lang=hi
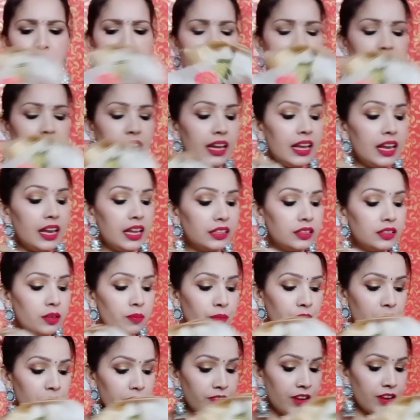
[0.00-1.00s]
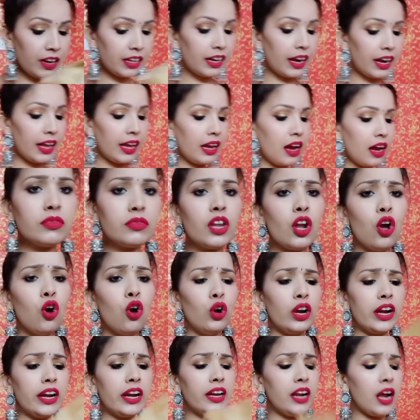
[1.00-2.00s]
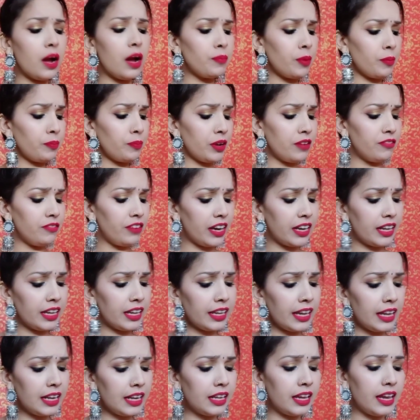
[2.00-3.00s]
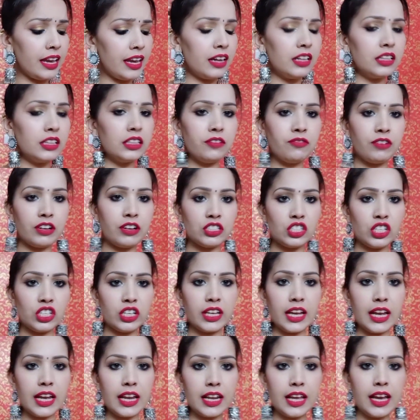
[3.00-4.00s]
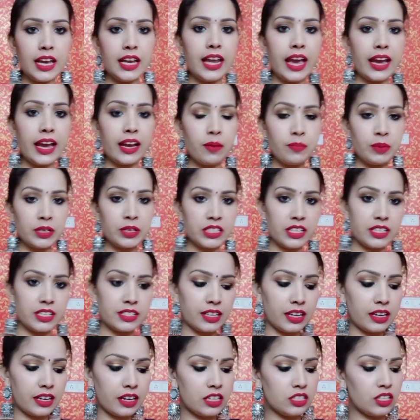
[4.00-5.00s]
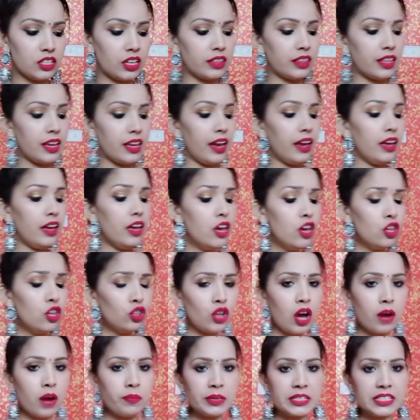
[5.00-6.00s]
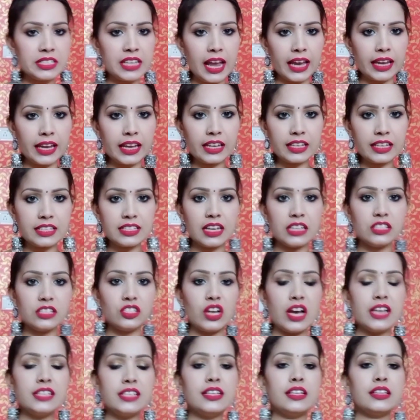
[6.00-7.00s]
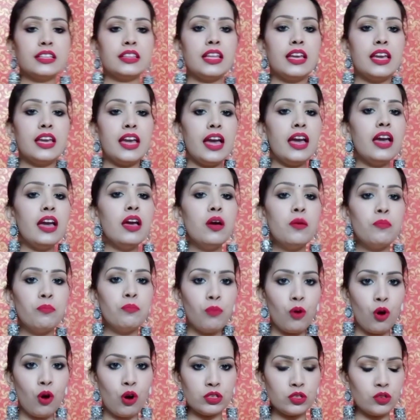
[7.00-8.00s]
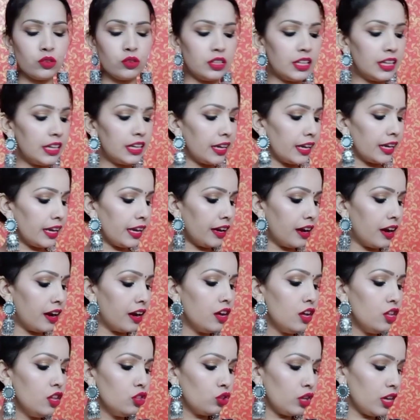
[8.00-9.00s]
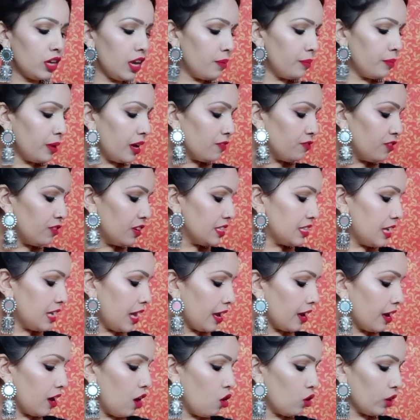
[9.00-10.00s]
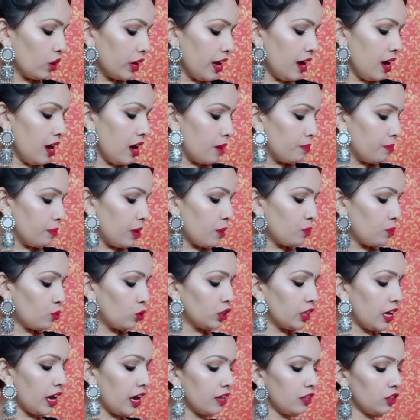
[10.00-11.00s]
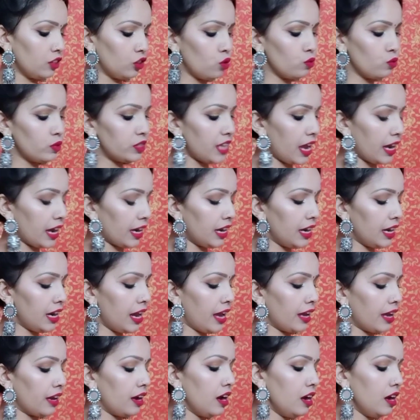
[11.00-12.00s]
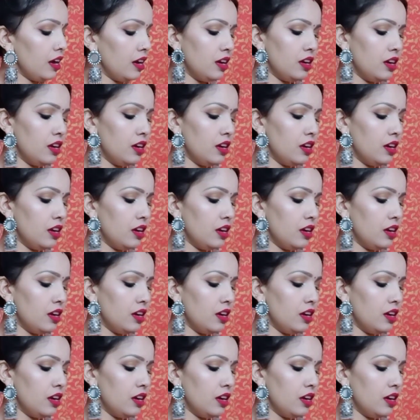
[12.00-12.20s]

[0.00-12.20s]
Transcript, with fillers: पहनने के लिए एकदम परफेक्ट रहेगा और अगर आप अपनी वेडिंग के लिए हल्दी फंक्शन के लिए लहंगा परचेज करना चाहती हैं तो आप इस लहंगे के साथ जा सकती हैं बहुत सुंदर लगेगा तो ये हमारा फर्स्ट लहंगा हो गया अब मैं आपको दिखा देती हूँ सेकेंड लहंगा